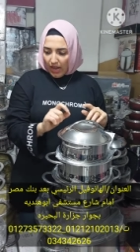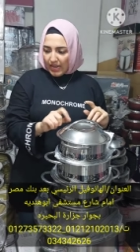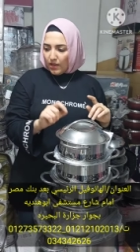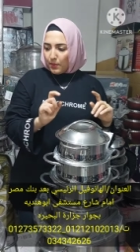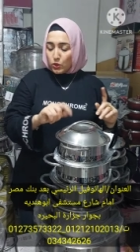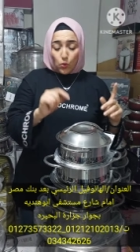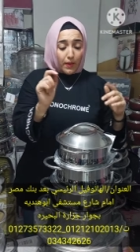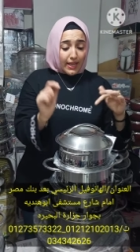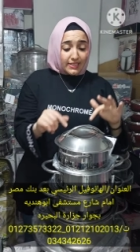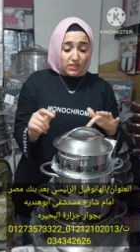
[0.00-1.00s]
حله برده
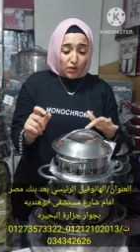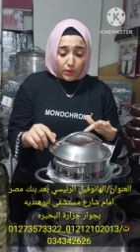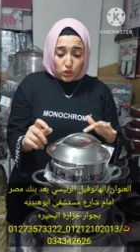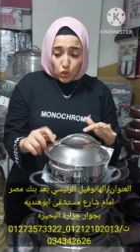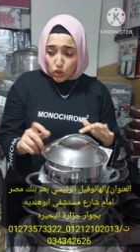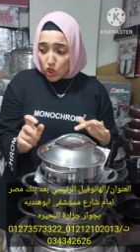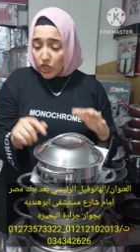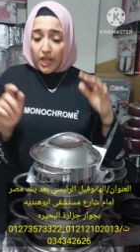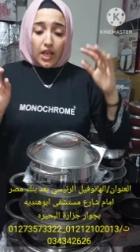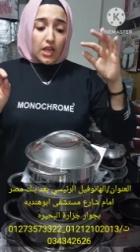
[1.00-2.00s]
مقاس
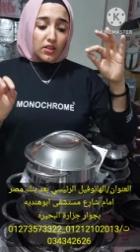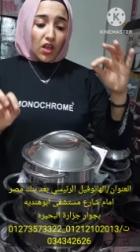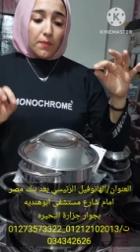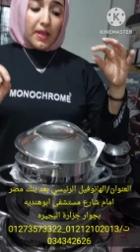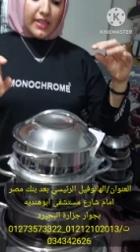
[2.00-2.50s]
18 طب